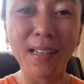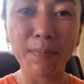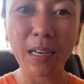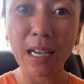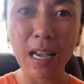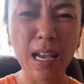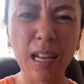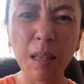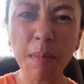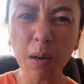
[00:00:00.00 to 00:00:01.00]

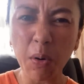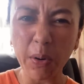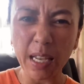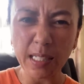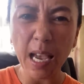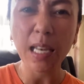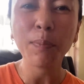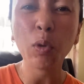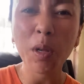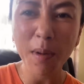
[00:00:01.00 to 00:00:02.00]
Mga limang oras, oh.
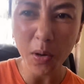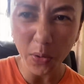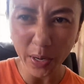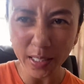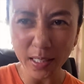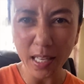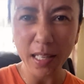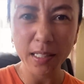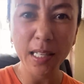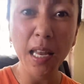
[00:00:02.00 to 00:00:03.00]
anim to limang oras
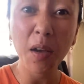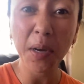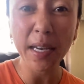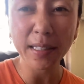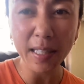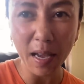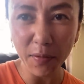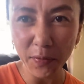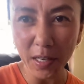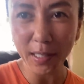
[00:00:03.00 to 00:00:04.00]
din. Sana walang
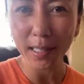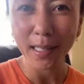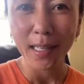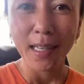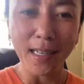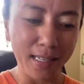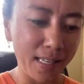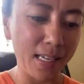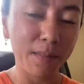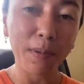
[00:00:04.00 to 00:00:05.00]
traffic. Oh.
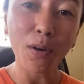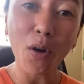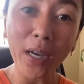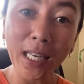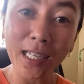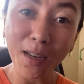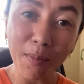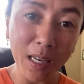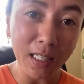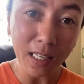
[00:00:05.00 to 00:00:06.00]
Ayan. Pero okay lang
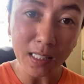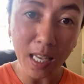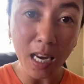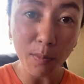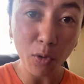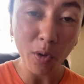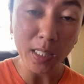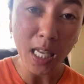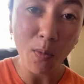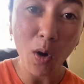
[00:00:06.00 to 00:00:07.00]
naman kasi alam ko
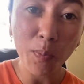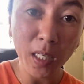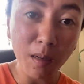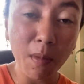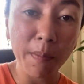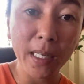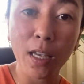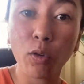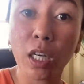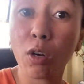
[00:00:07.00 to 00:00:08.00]
yung asawa ko pag
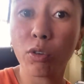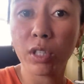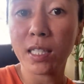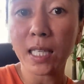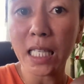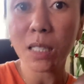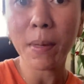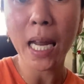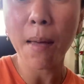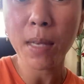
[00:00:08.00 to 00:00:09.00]
nagmamaneho ng long
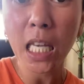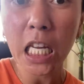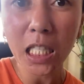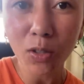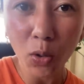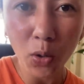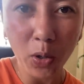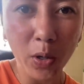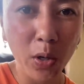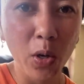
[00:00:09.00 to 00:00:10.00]
distance, maraming
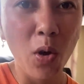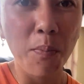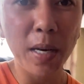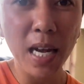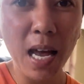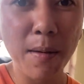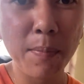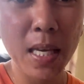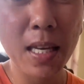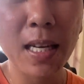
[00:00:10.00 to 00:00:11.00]
hinto,
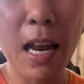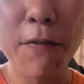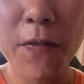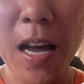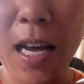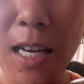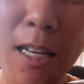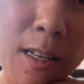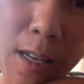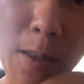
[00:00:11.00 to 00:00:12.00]
maraming
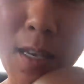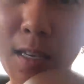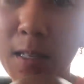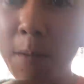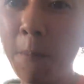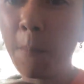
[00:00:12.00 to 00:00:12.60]
lafang. Ayan.